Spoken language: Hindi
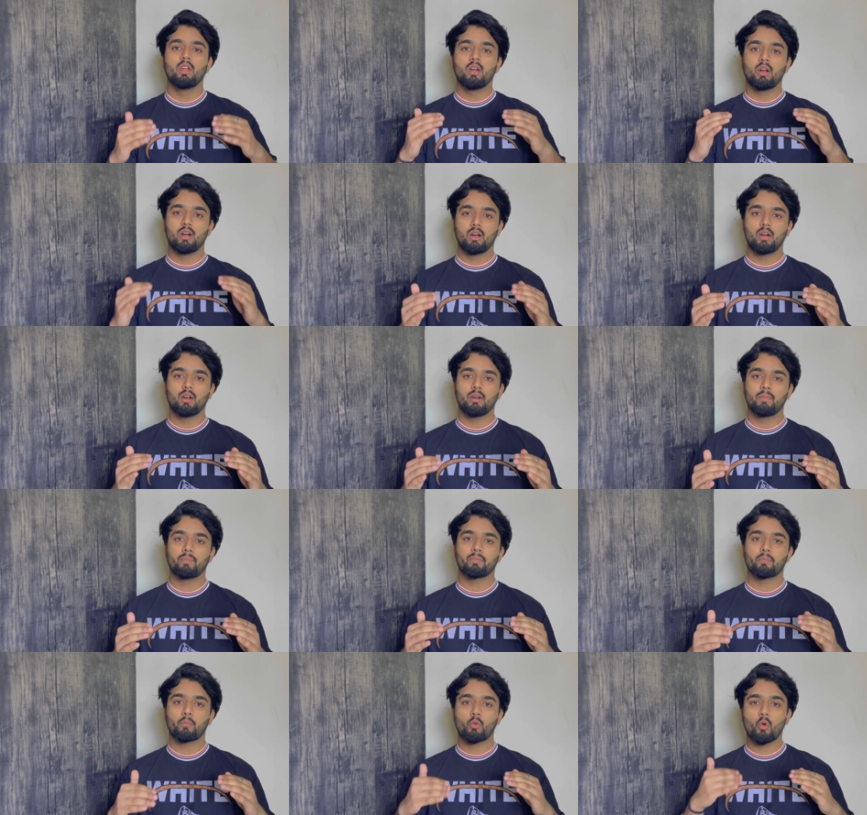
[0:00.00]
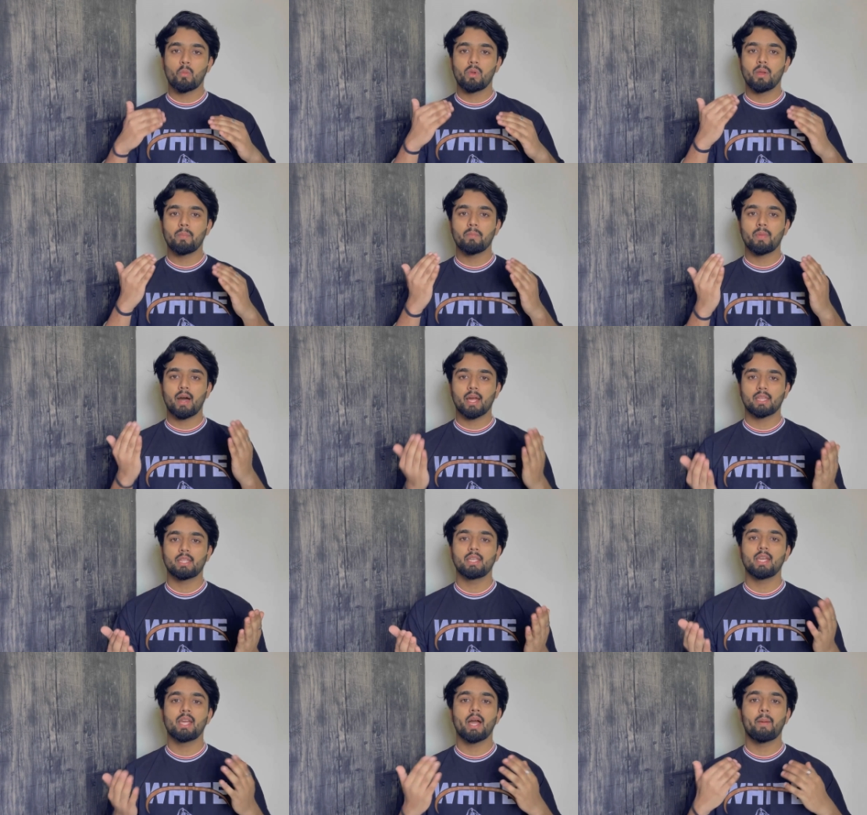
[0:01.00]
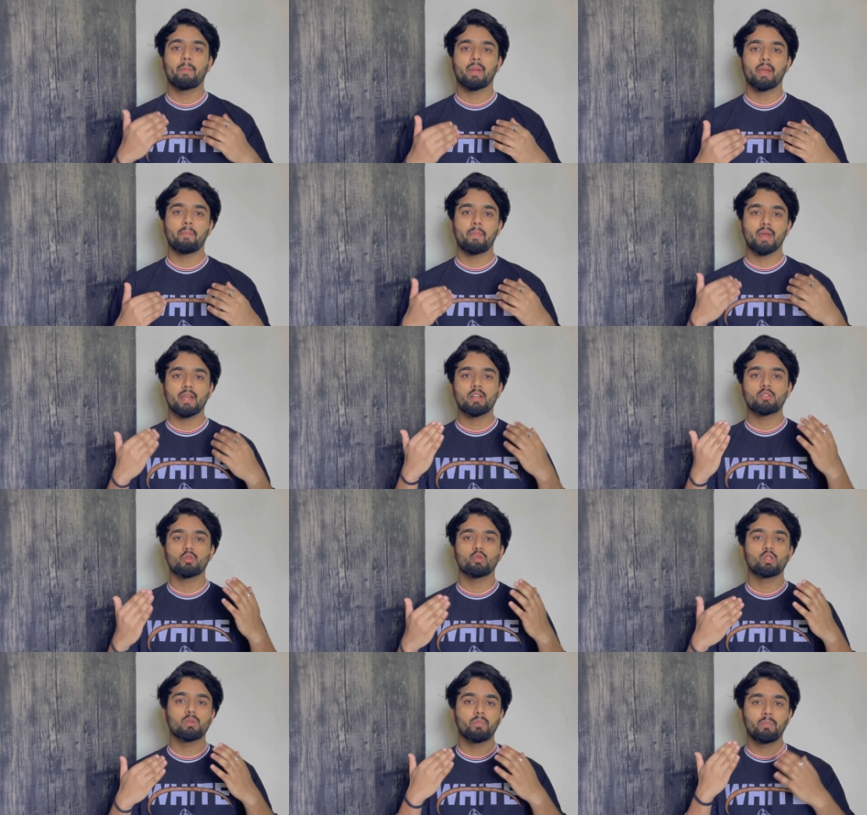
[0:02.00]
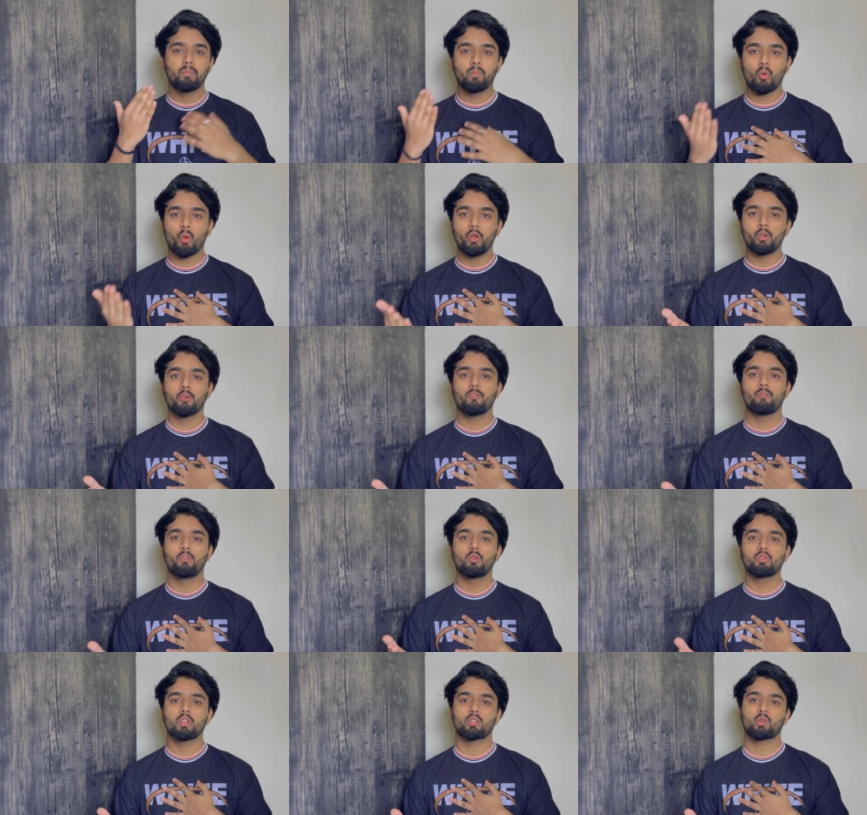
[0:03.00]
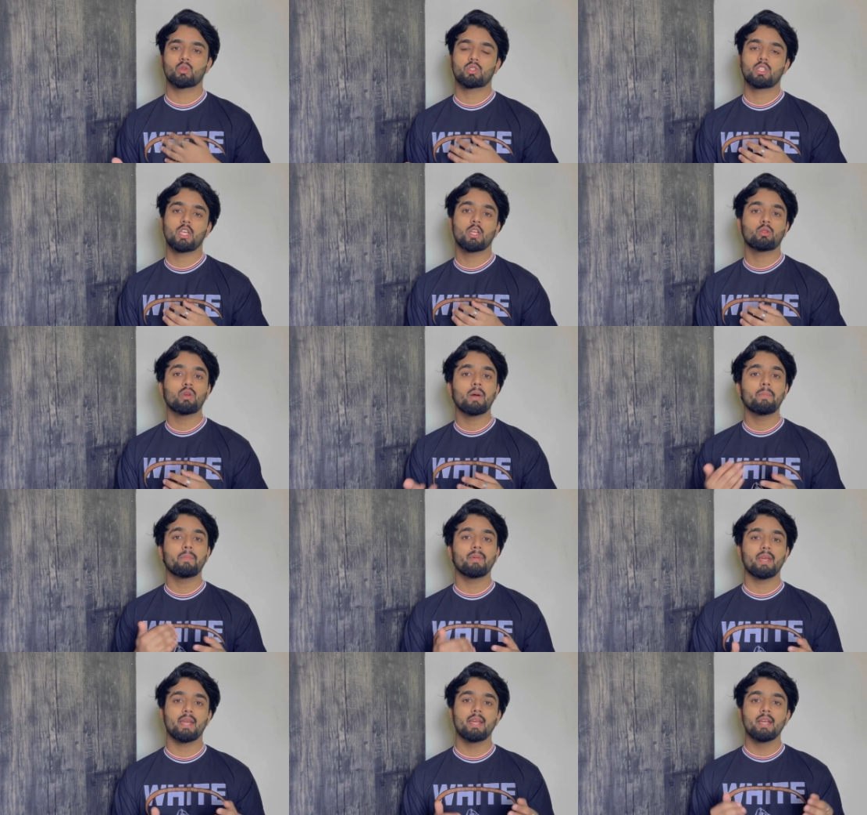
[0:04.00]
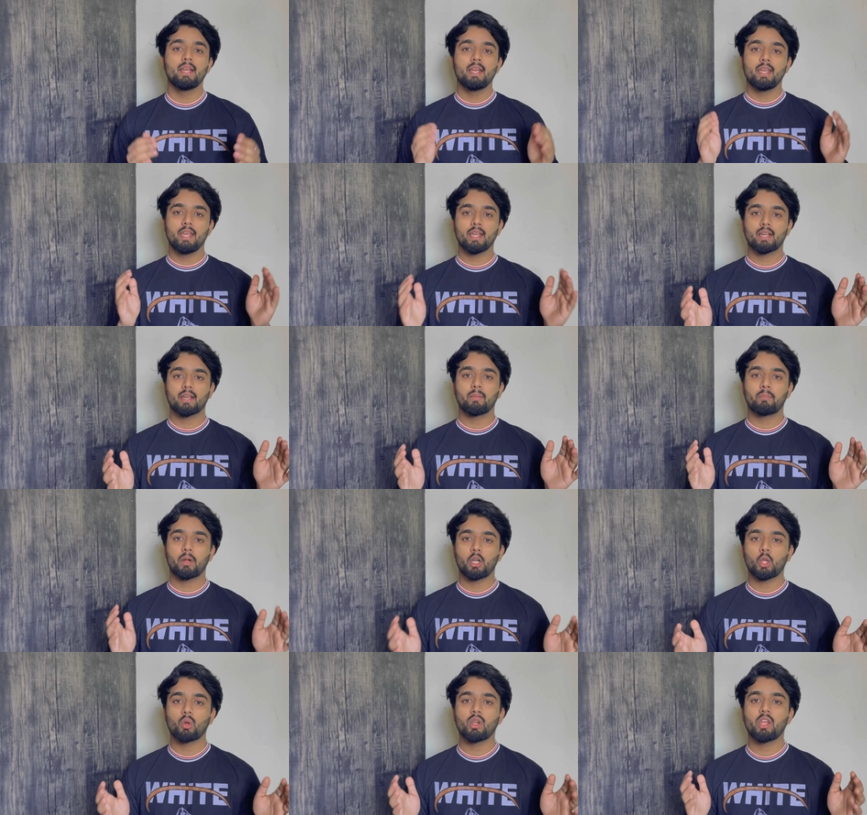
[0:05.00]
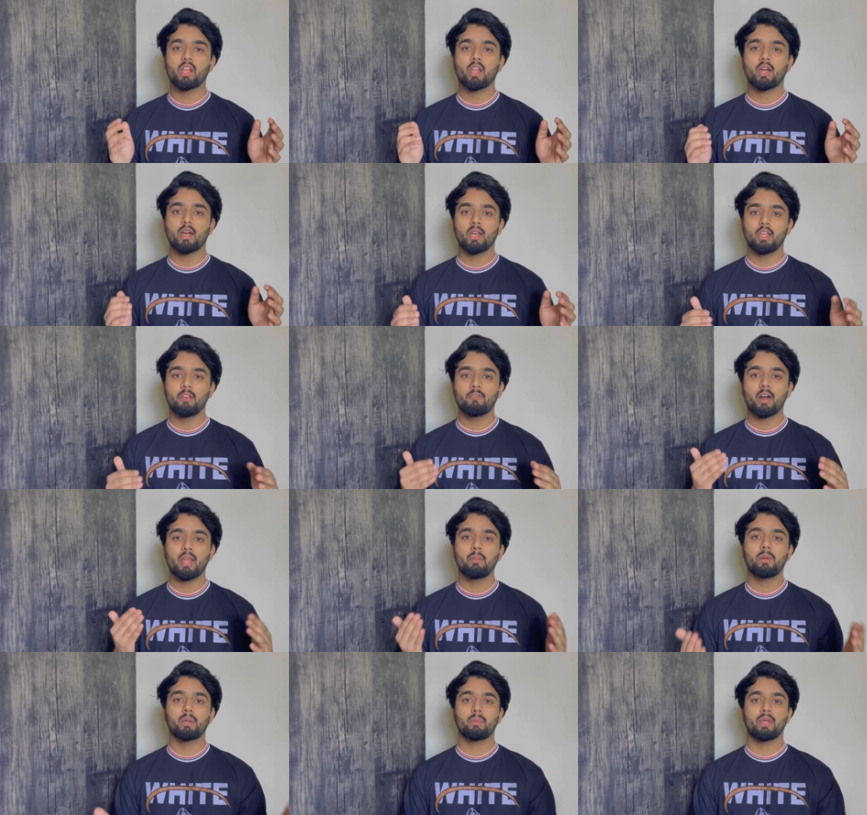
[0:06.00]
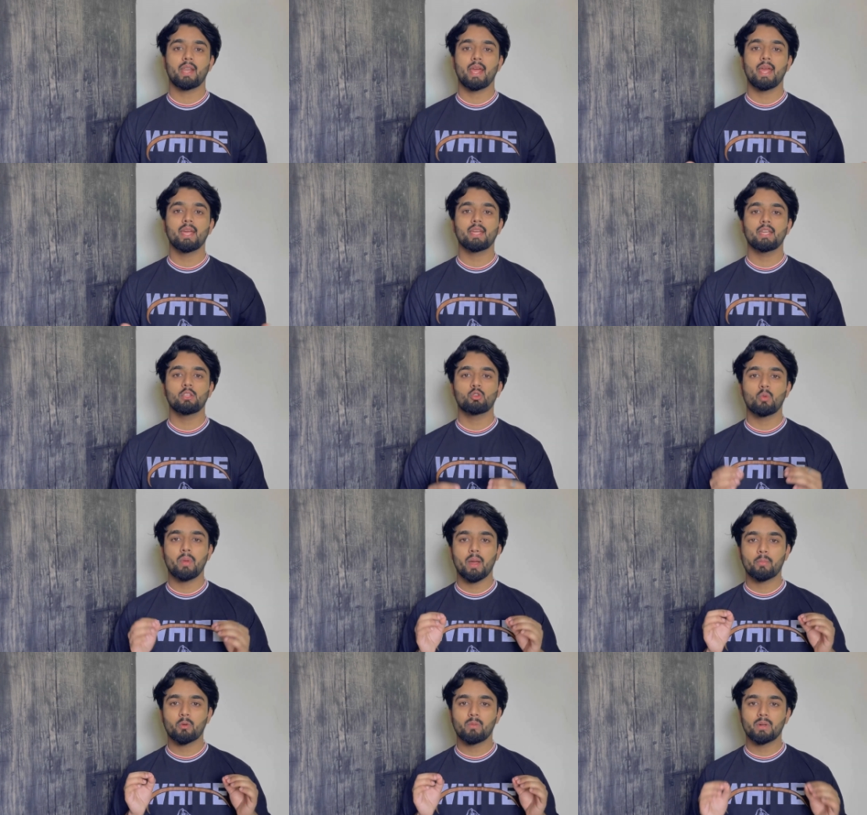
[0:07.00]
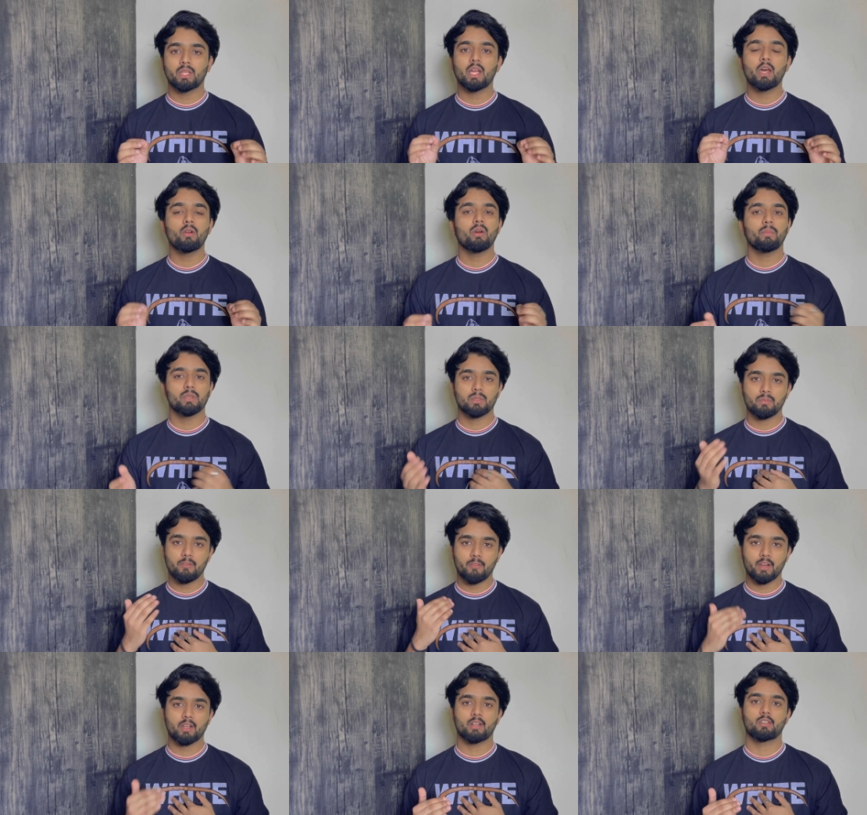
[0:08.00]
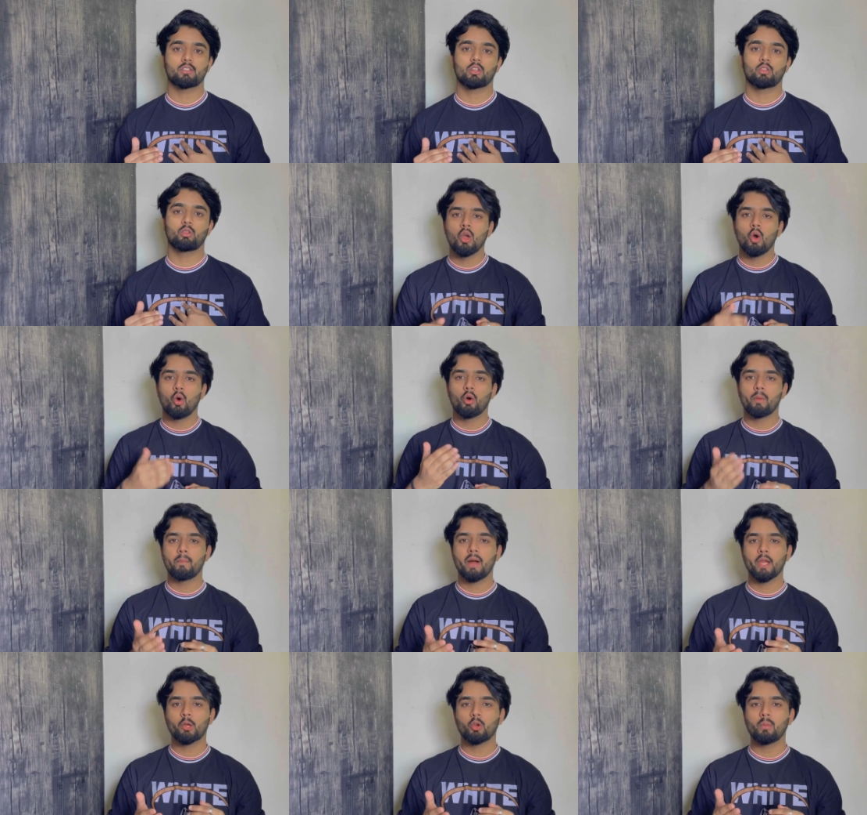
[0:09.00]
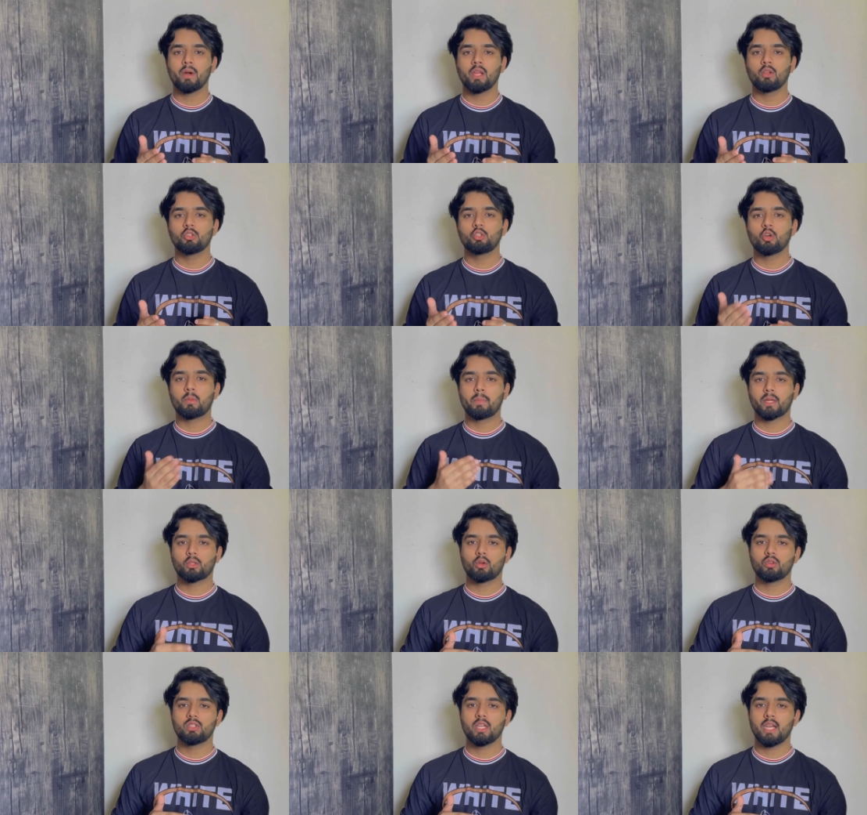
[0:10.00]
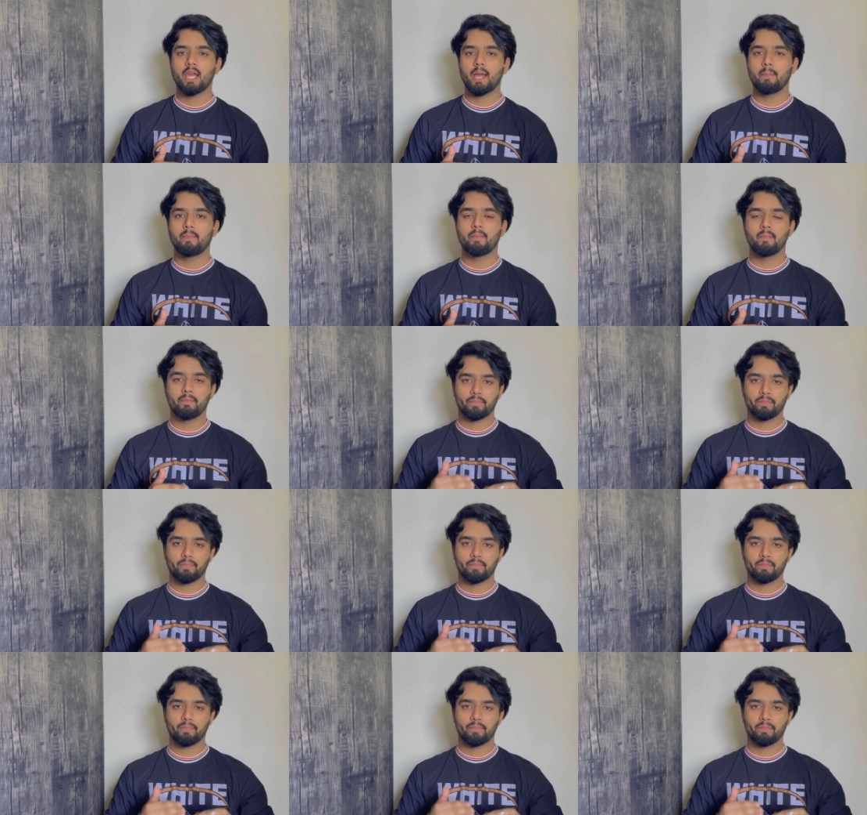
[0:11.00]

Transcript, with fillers: प्रॉब्लम आती है आपके पेरेंट्स उस पॉइंट ऑफ व्यू से सोचते हैं तो आप एक पर्टिकुलर इन्वायरमेंट पे रह के जो मैं आपको बता रहा हूँ आप इसमें वर्क कर सकते हो और माइक्रोबायोलॉजी और पैथोलॉजी लैब